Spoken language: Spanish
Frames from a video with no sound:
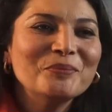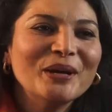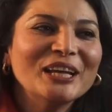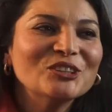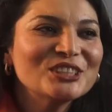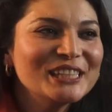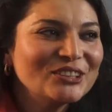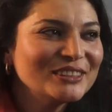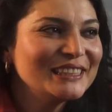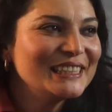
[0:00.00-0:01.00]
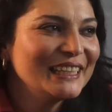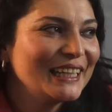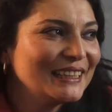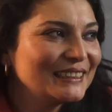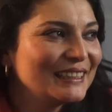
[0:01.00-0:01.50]
Bueno, chicos y
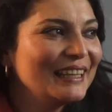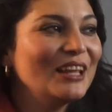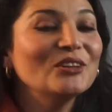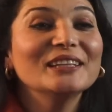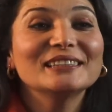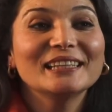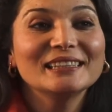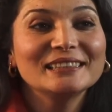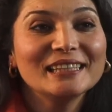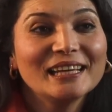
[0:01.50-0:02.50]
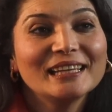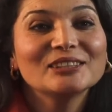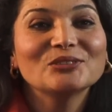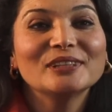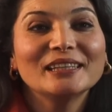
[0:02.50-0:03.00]
chicas, la adolescencia
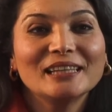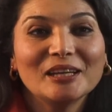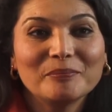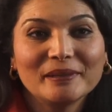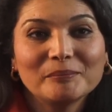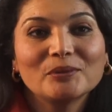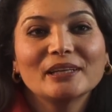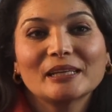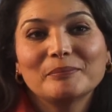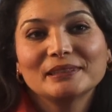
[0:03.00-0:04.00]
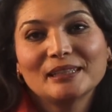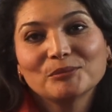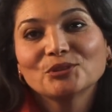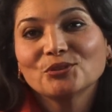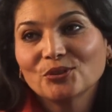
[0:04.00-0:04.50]
es una etapa por la que
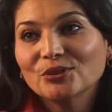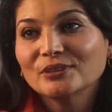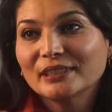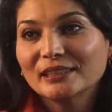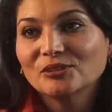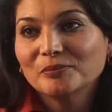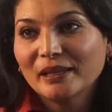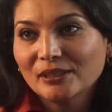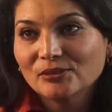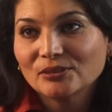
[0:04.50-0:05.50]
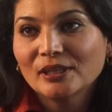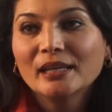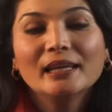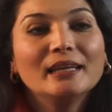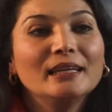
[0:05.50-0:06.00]
pasamos todos los seres humanos
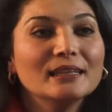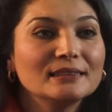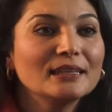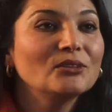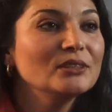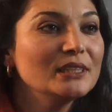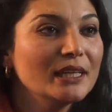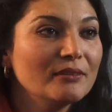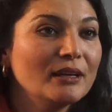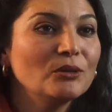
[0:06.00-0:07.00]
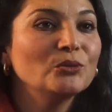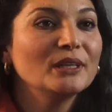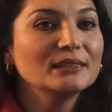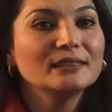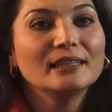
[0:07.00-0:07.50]
y esta conlleva
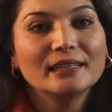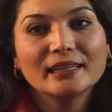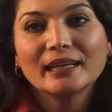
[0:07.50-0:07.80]
una serie